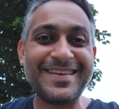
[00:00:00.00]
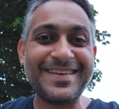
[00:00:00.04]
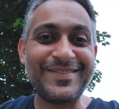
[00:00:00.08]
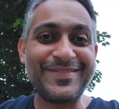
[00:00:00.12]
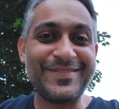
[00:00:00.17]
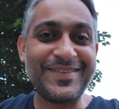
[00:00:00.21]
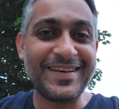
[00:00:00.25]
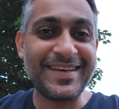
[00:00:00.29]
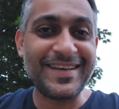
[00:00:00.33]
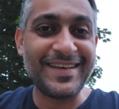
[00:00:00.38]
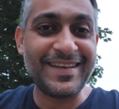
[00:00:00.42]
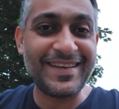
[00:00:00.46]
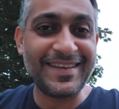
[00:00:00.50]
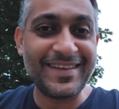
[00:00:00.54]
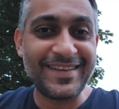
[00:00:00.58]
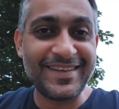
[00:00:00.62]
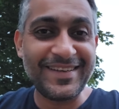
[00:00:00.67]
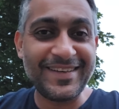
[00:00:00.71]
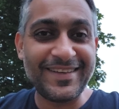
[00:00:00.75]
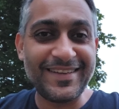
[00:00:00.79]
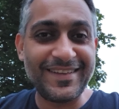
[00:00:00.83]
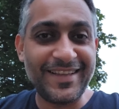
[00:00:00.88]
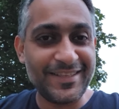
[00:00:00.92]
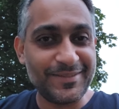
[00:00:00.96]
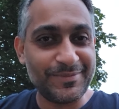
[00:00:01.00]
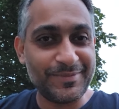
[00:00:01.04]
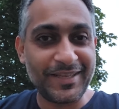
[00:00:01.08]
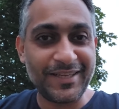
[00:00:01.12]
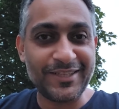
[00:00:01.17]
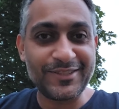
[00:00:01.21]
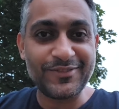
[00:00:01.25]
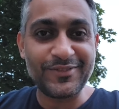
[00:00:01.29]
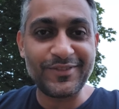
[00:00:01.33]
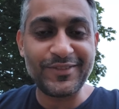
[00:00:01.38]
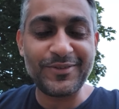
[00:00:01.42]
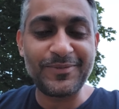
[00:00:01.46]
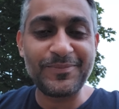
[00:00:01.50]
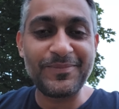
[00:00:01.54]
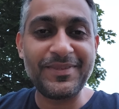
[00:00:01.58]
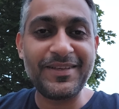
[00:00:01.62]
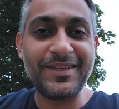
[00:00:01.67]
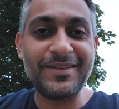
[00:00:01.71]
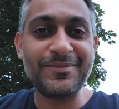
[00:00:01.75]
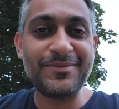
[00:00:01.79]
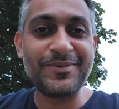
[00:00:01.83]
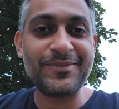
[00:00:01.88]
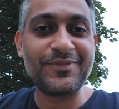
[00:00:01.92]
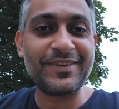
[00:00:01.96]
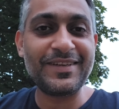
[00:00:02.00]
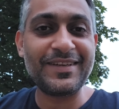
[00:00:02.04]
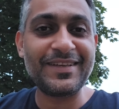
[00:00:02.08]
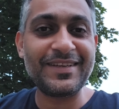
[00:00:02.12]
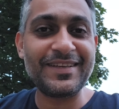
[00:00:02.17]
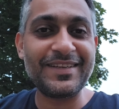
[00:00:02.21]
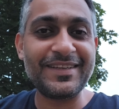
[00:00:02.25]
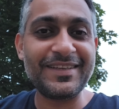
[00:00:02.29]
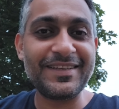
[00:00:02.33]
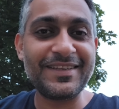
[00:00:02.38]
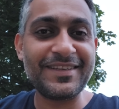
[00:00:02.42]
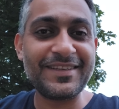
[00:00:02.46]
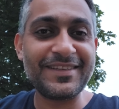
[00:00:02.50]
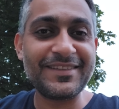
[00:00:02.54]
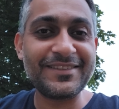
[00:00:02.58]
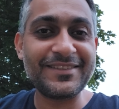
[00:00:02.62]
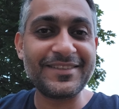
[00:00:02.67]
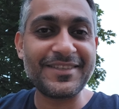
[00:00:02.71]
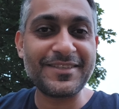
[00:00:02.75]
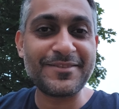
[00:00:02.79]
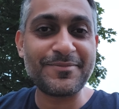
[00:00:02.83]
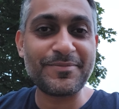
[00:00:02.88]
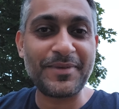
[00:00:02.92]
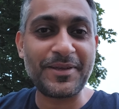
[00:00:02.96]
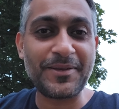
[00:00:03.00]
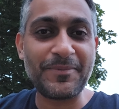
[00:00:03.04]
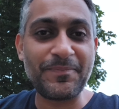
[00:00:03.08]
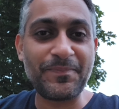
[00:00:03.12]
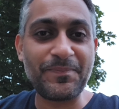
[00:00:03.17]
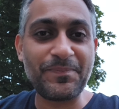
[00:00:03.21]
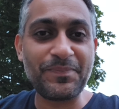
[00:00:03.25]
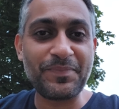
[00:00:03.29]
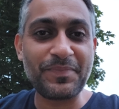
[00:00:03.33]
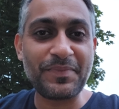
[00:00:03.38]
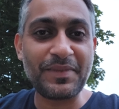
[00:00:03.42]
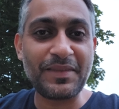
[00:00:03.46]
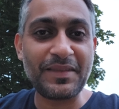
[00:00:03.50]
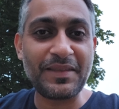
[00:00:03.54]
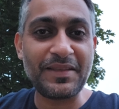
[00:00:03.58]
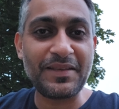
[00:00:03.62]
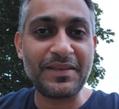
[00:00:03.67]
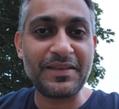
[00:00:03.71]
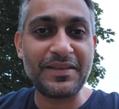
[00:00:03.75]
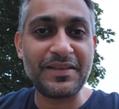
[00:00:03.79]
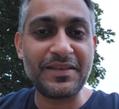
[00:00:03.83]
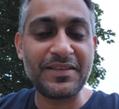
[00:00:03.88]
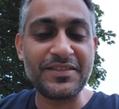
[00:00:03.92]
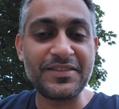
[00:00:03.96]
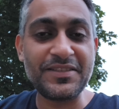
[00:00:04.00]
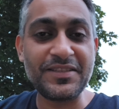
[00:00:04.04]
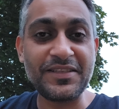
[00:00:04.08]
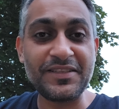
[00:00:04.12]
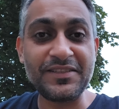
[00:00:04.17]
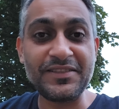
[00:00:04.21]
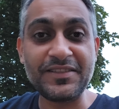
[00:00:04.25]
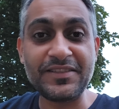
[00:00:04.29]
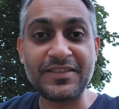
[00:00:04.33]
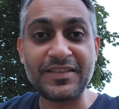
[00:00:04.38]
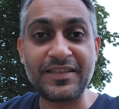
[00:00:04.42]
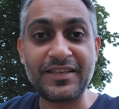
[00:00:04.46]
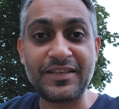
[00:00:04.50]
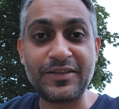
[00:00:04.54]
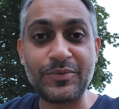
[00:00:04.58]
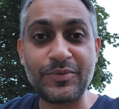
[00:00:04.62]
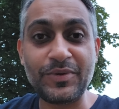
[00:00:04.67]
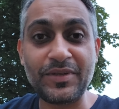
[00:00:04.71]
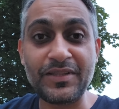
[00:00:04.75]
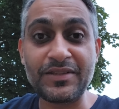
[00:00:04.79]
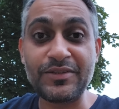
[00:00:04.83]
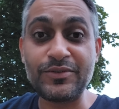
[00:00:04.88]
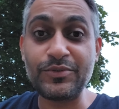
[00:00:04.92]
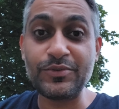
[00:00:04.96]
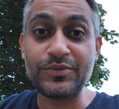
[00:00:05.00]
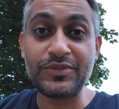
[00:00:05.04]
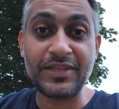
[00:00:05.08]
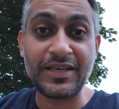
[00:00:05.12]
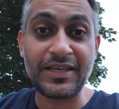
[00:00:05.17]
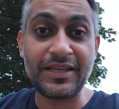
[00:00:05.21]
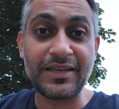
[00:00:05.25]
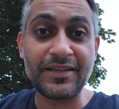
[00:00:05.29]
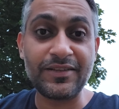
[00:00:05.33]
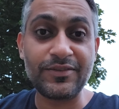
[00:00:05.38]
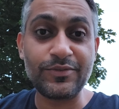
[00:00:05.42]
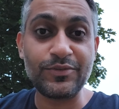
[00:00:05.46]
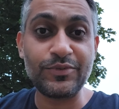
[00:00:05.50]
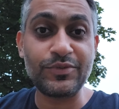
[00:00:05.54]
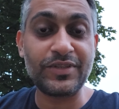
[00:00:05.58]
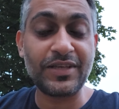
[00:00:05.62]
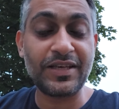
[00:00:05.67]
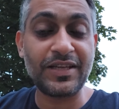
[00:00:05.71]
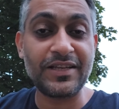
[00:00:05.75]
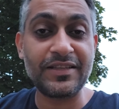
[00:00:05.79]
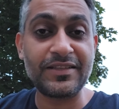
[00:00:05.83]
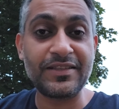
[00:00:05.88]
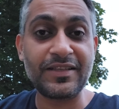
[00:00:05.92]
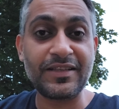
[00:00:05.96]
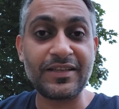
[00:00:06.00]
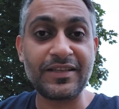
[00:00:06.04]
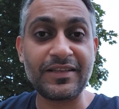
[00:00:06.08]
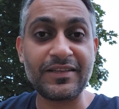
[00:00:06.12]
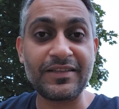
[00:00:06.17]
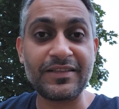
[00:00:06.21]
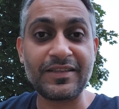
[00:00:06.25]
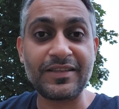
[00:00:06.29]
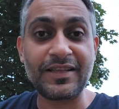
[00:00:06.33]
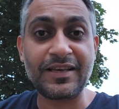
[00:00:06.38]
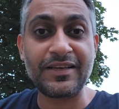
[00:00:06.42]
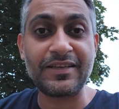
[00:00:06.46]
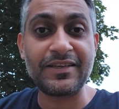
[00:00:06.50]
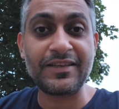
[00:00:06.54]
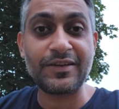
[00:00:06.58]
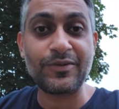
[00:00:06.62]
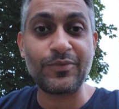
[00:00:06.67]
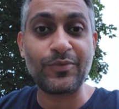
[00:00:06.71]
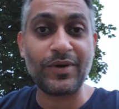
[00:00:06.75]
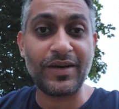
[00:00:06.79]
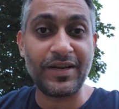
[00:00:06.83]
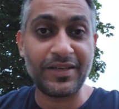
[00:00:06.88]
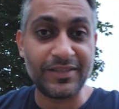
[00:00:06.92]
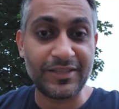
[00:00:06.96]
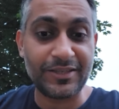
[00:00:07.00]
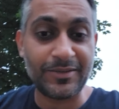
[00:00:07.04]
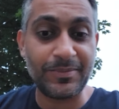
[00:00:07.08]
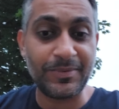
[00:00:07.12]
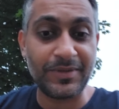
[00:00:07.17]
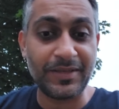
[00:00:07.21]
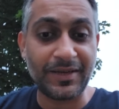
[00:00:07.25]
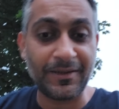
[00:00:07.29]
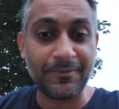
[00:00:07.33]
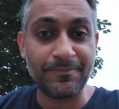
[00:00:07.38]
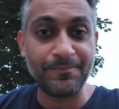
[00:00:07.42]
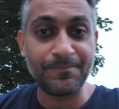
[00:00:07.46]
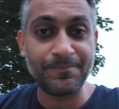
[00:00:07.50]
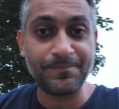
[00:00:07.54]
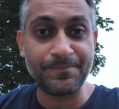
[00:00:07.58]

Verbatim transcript: فلازم تحرش فيكم المهم ف شو اسمه آه، يصير عندك اللي هو 2 تيرا 2 تيرا ترى ذاكره وايد كبيره